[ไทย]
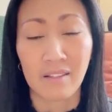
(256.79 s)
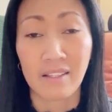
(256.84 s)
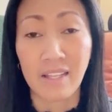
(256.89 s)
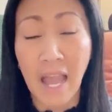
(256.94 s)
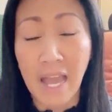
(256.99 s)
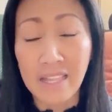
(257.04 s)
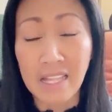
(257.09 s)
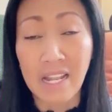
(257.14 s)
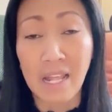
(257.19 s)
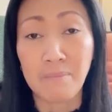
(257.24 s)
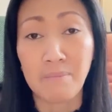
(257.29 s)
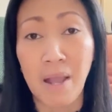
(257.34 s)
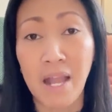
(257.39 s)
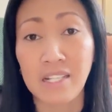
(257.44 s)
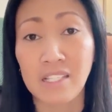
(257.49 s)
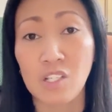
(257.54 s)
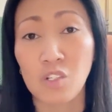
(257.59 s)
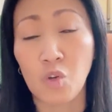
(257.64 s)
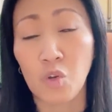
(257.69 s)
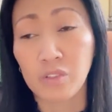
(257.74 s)
งานอะไรบ้าง
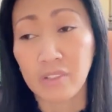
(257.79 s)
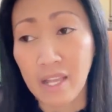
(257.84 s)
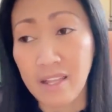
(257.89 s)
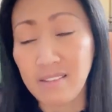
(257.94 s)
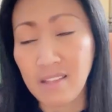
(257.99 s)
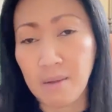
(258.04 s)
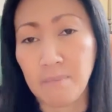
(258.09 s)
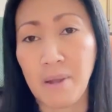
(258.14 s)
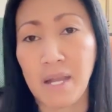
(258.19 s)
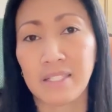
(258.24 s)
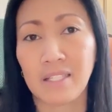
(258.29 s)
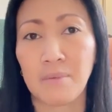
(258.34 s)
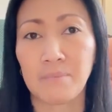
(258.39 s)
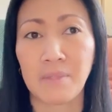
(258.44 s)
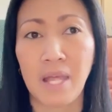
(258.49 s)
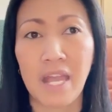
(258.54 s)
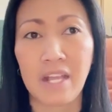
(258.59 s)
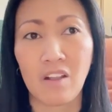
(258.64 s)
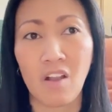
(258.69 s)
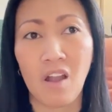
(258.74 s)
ที่คนไทยสามารถทำ
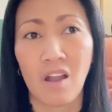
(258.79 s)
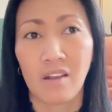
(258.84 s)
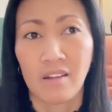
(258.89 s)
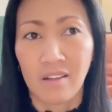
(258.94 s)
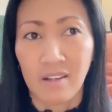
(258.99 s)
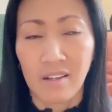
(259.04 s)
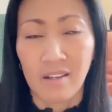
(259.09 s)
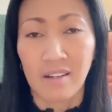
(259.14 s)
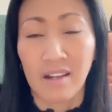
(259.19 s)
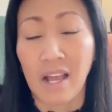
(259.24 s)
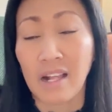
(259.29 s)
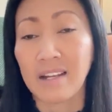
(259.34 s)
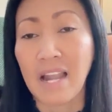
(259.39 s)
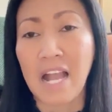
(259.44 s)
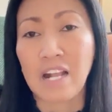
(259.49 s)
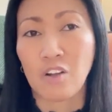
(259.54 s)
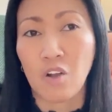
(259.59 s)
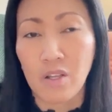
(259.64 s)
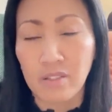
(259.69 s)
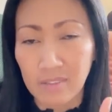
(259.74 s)
ได้ก็หลักๆ
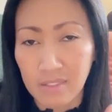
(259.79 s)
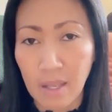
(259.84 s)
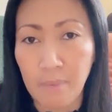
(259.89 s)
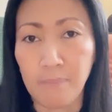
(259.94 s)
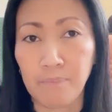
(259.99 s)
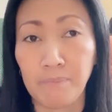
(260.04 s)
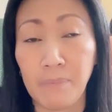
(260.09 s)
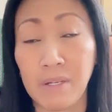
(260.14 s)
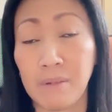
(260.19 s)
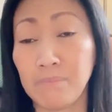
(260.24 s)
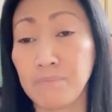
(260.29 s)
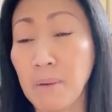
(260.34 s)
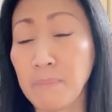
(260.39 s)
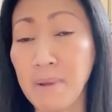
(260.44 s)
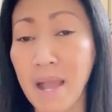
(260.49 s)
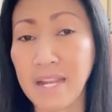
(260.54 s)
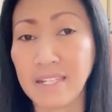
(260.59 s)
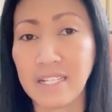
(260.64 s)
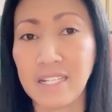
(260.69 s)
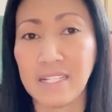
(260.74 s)
กก็จะเป็นประ
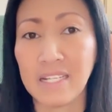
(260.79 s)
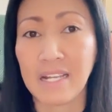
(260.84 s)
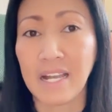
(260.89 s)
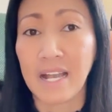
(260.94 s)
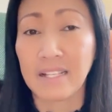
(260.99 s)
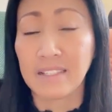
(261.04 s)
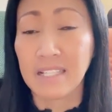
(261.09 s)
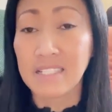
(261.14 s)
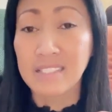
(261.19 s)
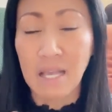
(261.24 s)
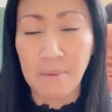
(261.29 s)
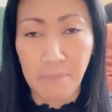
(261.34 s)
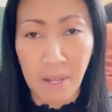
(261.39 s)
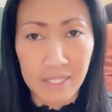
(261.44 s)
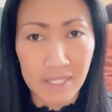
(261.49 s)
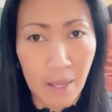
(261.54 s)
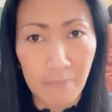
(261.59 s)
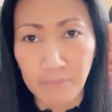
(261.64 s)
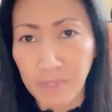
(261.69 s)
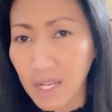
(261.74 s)
มาณนี้นะคะที่สามาร
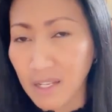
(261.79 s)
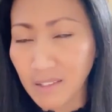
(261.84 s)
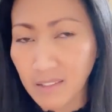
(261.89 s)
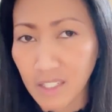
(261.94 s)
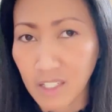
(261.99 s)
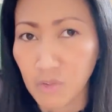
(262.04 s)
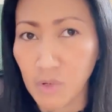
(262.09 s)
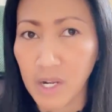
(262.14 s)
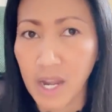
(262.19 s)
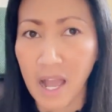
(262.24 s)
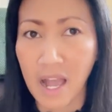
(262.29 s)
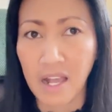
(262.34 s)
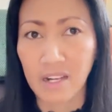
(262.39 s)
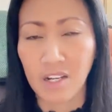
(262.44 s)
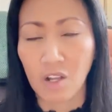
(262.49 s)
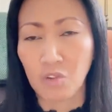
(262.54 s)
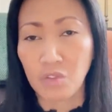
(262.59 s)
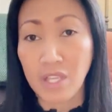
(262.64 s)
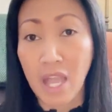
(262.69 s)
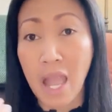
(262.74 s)
ถทำได้เลยเวลา
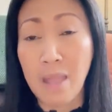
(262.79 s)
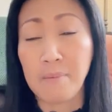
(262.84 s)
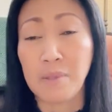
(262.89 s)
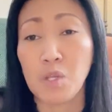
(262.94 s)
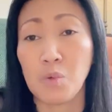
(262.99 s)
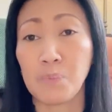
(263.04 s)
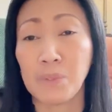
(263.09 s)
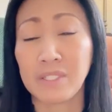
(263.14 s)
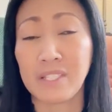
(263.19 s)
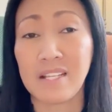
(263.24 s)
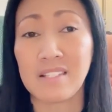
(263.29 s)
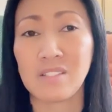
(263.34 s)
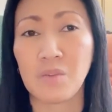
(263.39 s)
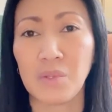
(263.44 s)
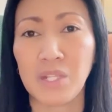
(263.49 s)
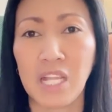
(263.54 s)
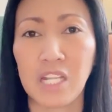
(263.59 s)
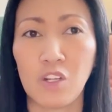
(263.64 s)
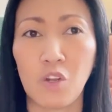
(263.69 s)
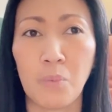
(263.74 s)
เราย้ายมาอยู่ประเทศส
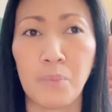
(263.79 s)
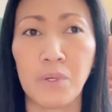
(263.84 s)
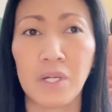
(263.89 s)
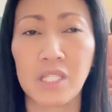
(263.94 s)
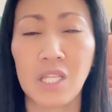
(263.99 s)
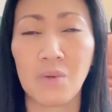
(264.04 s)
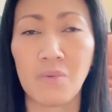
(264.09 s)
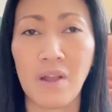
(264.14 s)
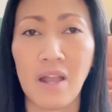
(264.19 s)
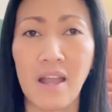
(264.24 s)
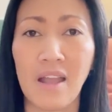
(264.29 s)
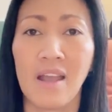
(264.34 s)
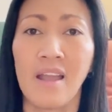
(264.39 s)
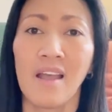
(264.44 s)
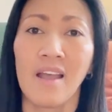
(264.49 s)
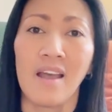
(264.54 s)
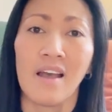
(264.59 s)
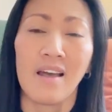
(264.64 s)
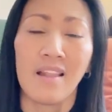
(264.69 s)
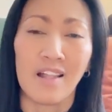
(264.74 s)
วีเดนเนาะเพื่อที่ว่า
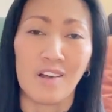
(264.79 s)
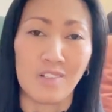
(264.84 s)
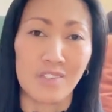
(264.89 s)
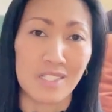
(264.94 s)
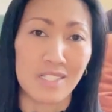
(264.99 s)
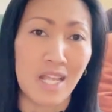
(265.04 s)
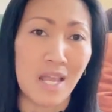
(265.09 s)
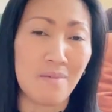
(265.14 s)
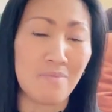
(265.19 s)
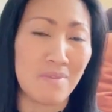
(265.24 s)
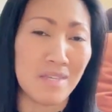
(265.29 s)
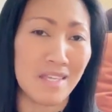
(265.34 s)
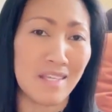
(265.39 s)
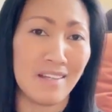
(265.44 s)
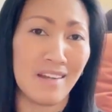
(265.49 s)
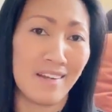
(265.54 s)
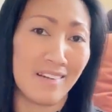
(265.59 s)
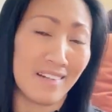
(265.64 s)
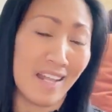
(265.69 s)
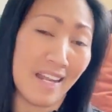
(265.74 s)
เราจะได้มี
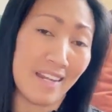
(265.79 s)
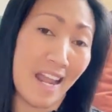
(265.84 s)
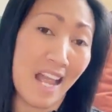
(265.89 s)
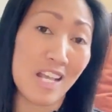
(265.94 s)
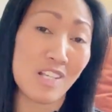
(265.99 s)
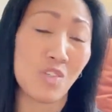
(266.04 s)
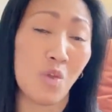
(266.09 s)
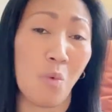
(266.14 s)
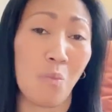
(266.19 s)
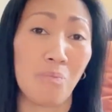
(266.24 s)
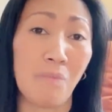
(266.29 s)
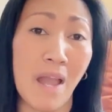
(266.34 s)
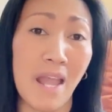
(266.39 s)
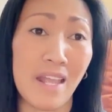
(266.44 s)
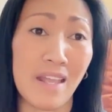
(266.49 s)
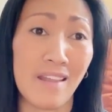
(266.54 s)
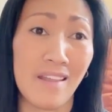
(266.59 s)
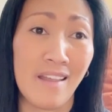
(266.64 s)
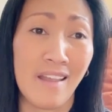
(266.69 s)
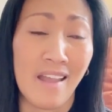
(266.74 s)
เงินรายได้ส่งไป
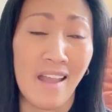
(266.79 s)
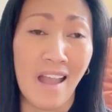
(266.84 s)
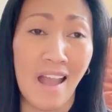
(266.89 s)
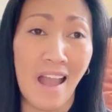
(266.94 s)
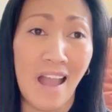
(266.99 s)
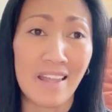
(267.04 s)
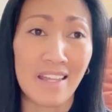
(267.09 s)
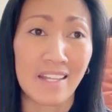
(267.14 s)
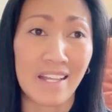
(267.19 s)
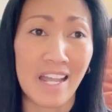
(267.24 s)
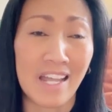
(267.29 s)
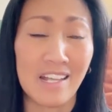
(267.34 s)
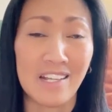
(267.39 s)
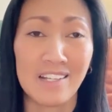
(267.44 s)
อ่ายังไง